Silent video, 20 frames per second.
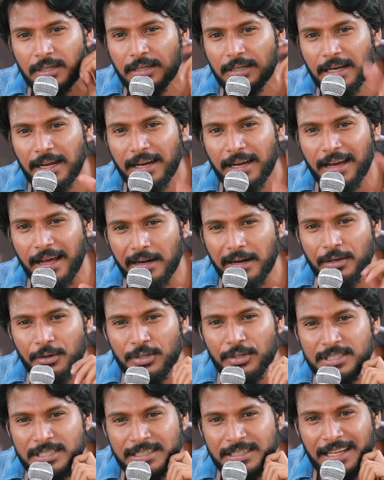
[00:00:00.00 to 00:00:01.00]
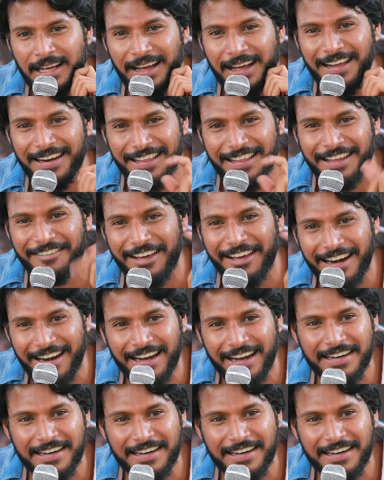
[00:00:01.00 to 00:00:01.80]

నాకు కరెక్ట్గా వచ్చిందా లేదా ఎలా